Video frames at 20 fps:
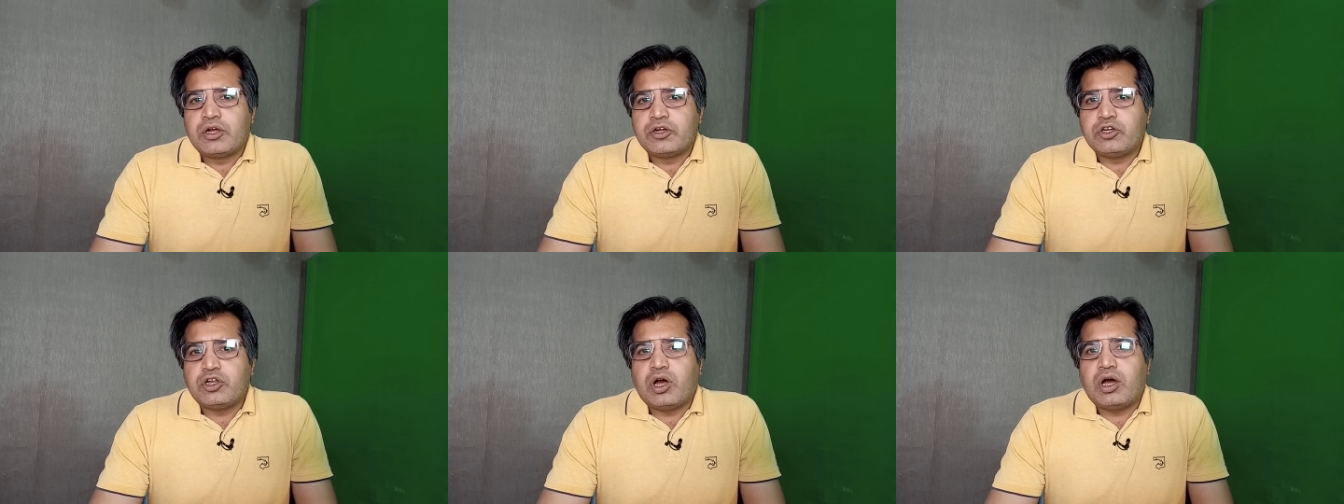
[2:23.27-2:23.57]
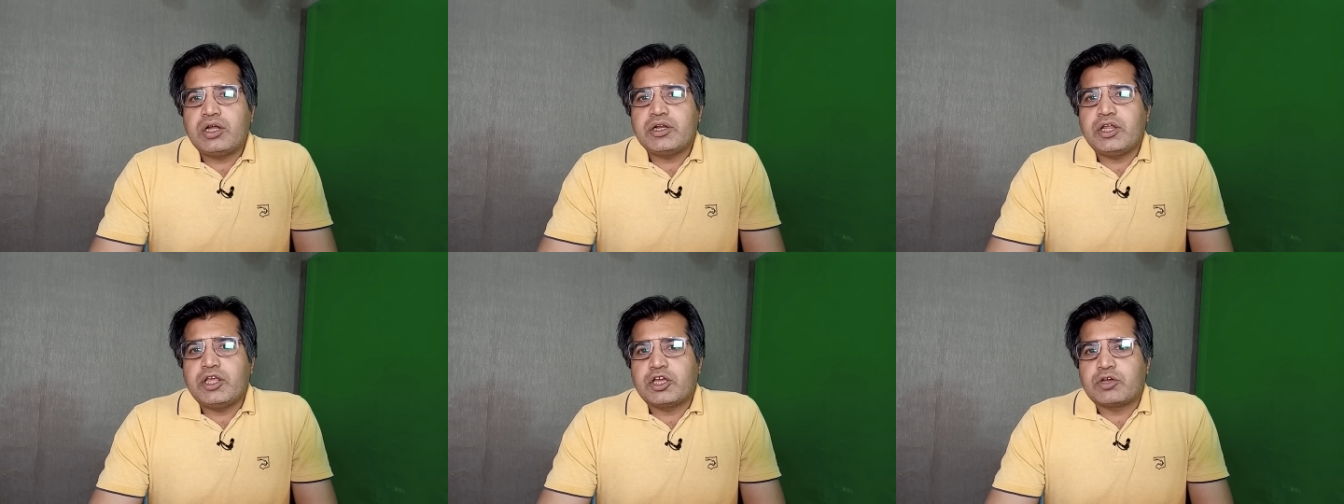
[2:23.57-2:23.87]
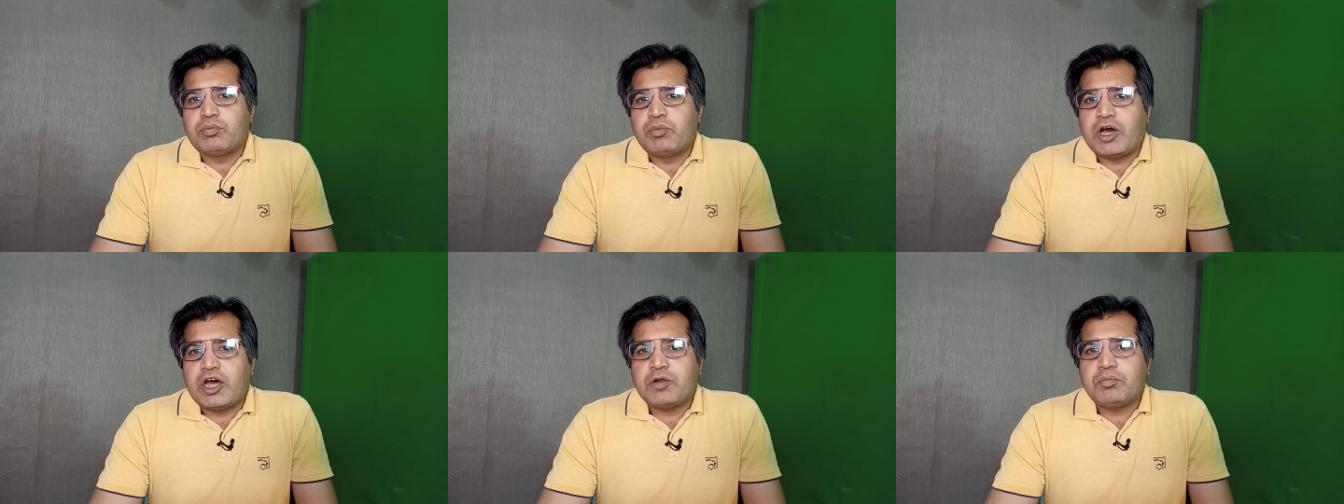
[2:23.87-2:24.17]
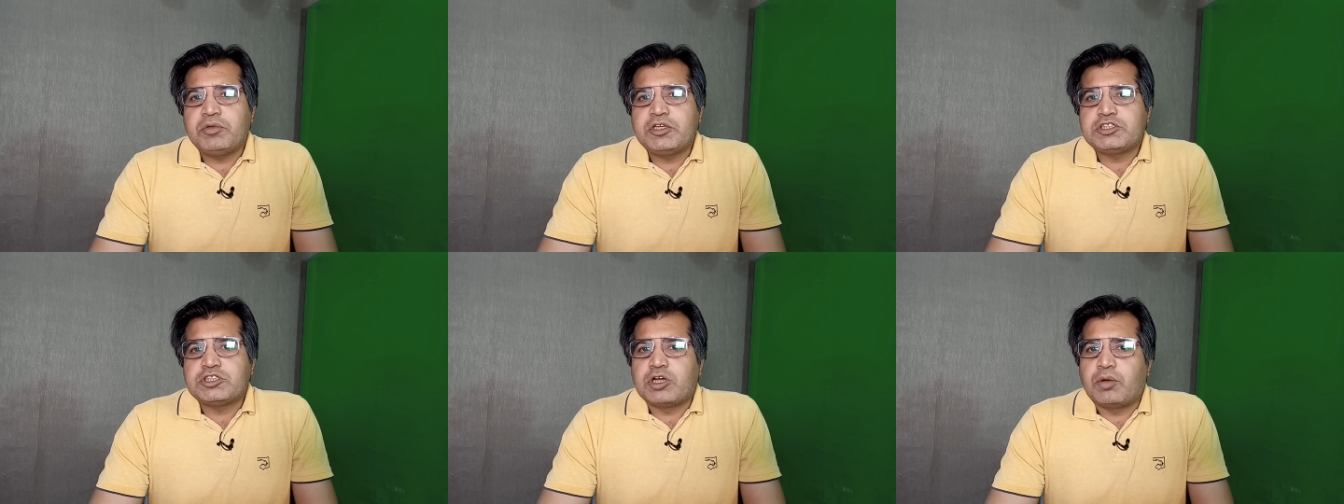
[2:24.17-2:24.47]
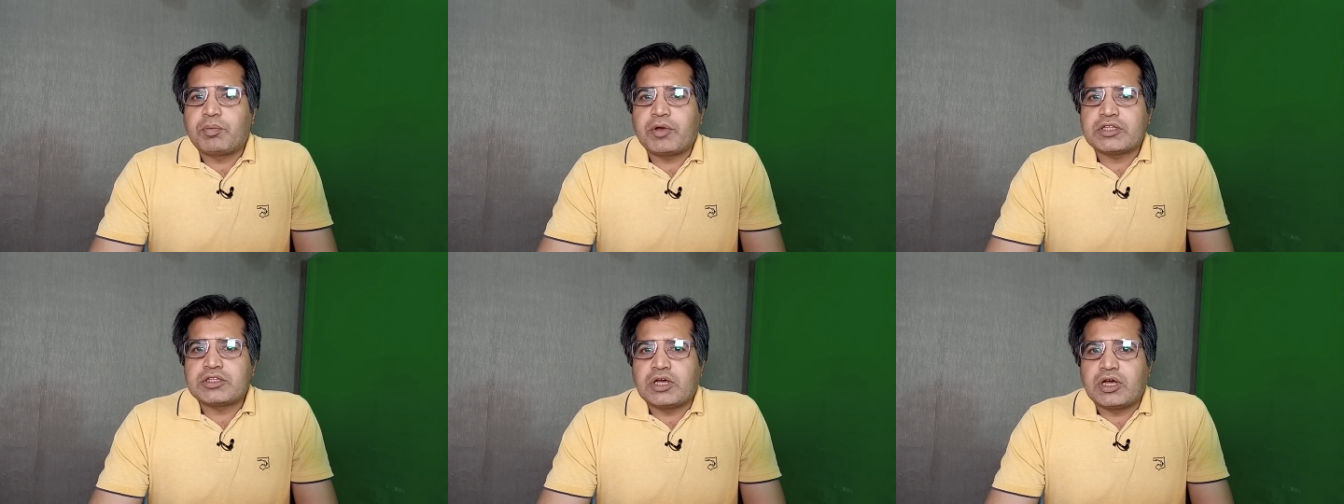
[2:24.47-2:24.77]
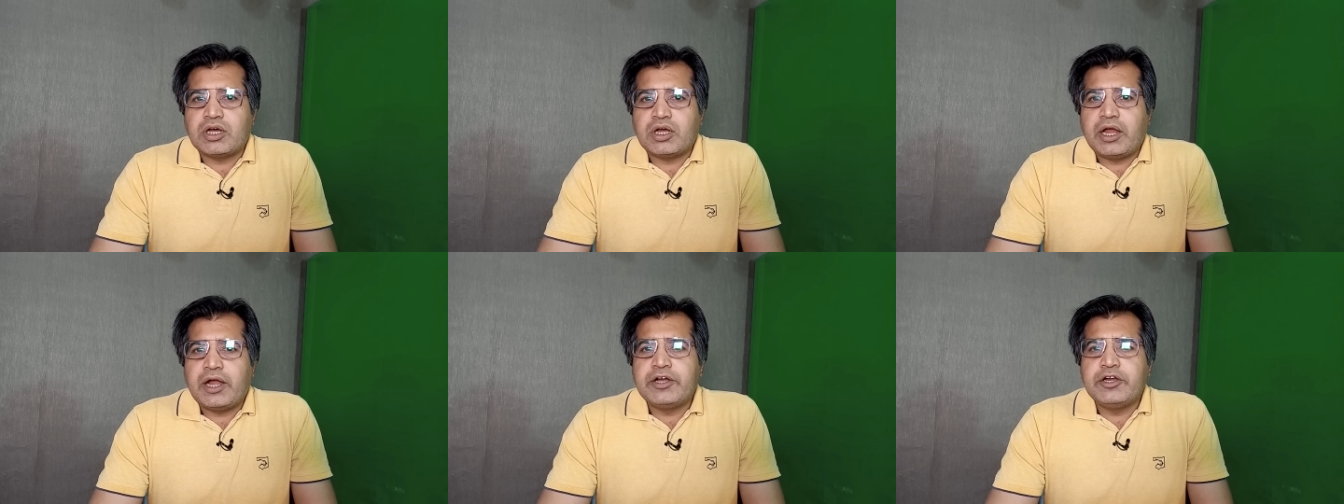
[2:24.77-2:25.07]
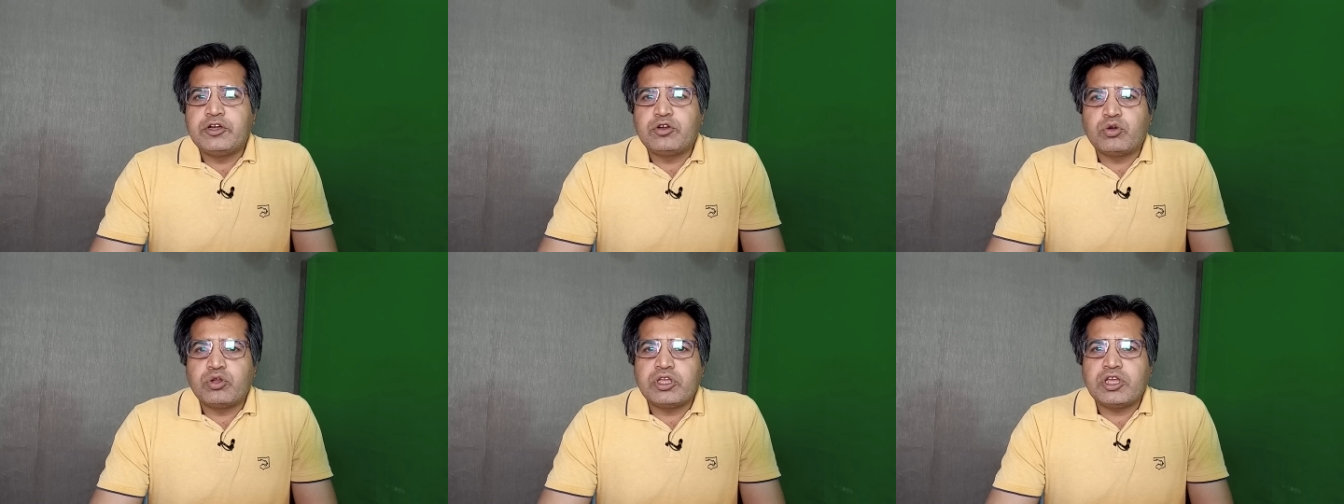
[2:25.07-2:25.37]
डॉन अखबार में छपा था
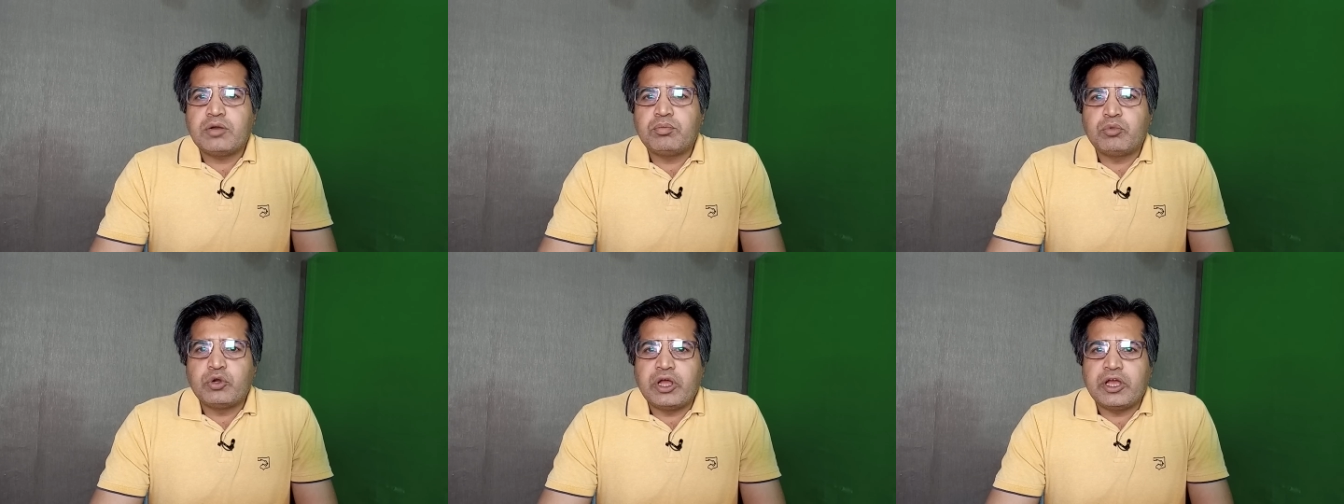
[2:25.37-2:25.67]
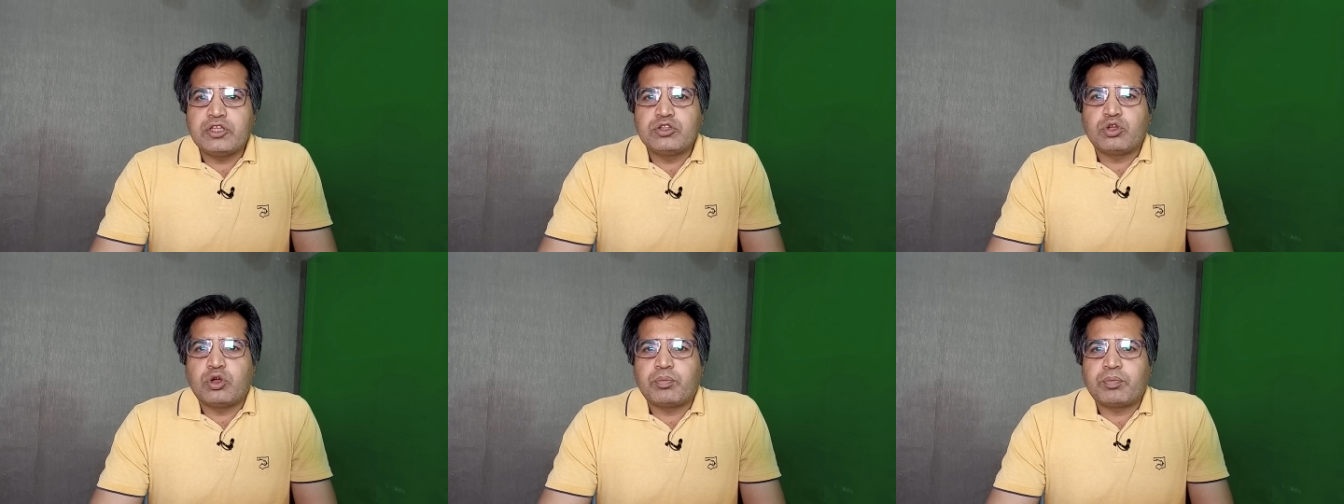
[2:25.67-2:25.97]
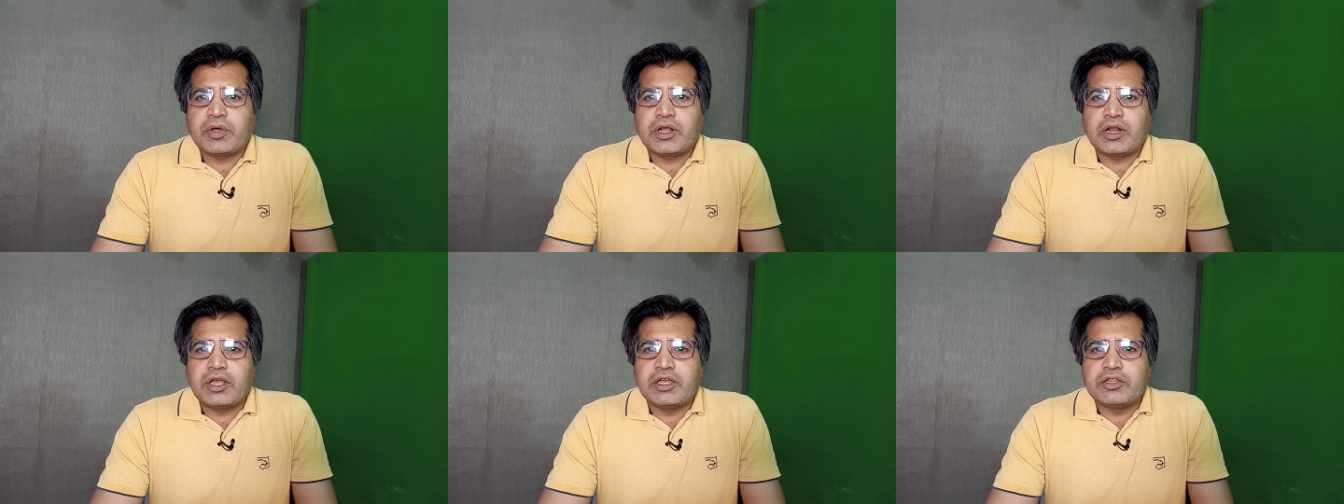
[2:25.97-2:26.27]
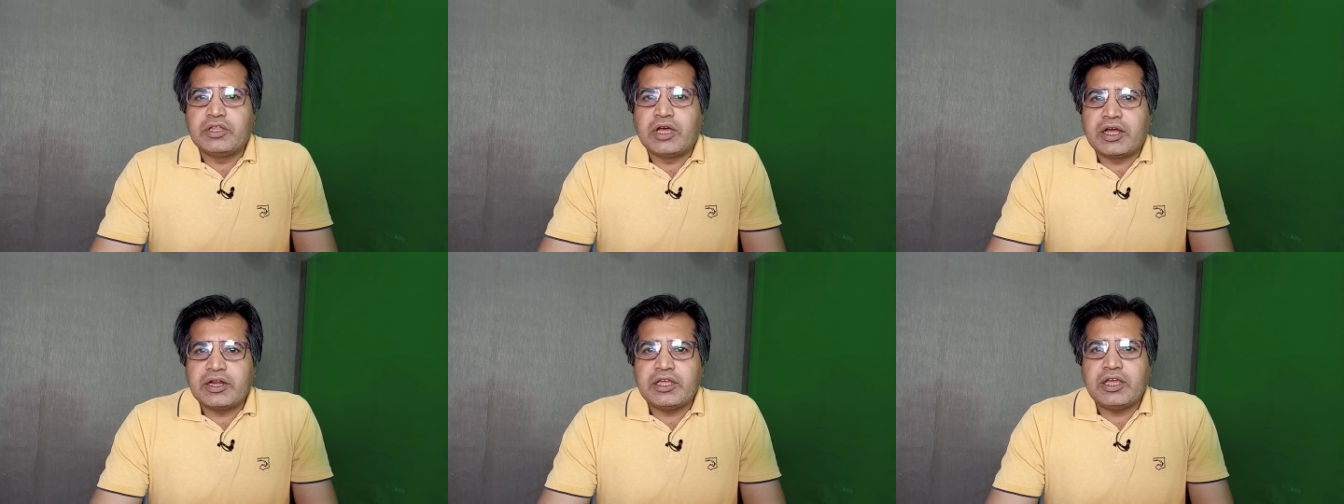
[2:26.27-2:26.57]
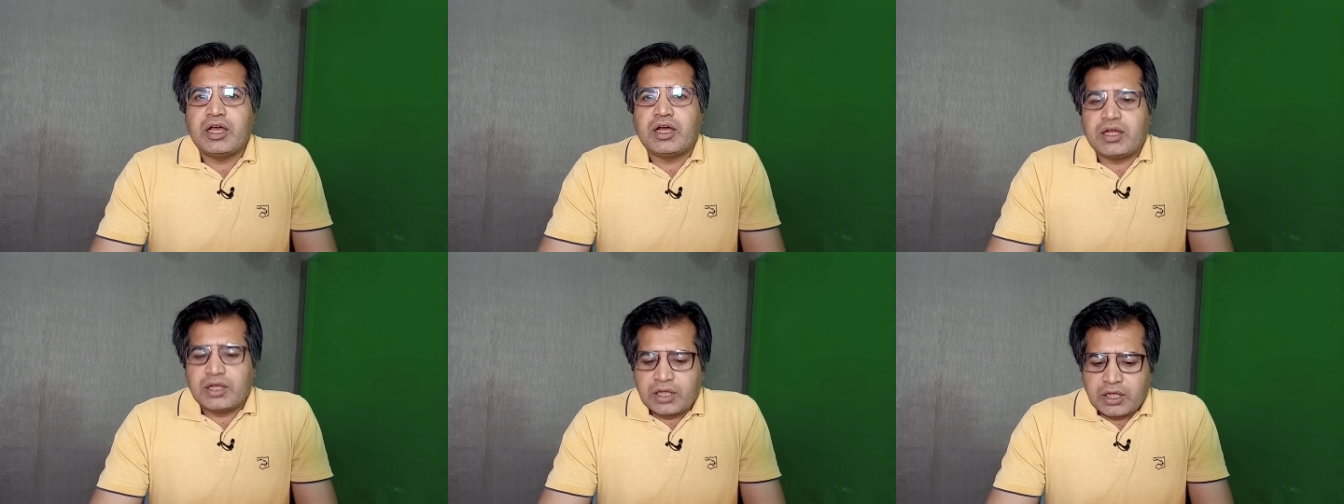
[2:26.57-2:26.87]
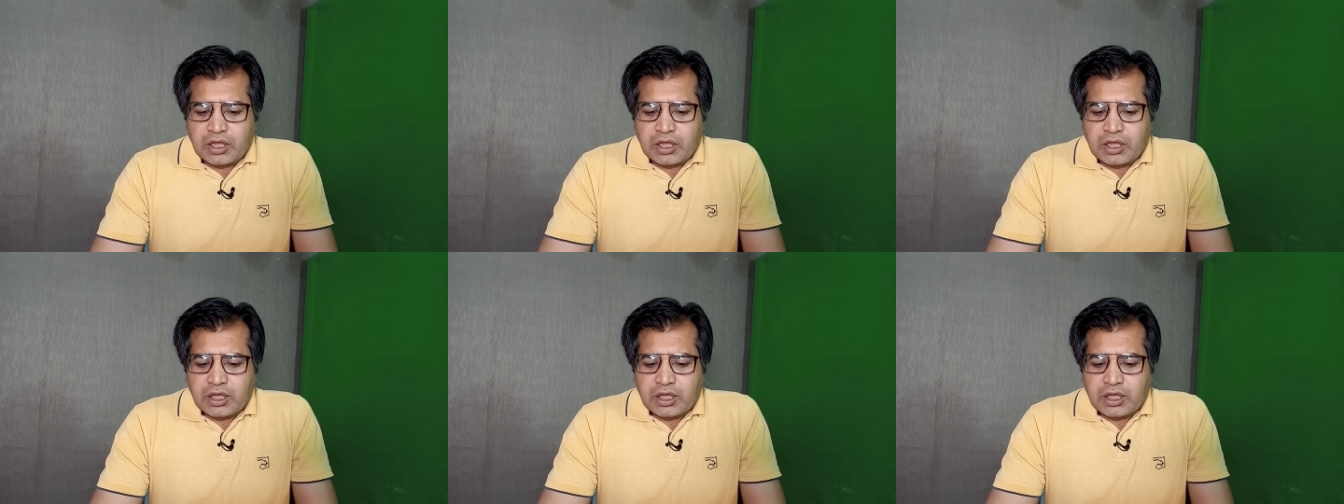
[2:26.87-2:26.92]
एडिटोरियल बुनियादी तौर पर इदारिया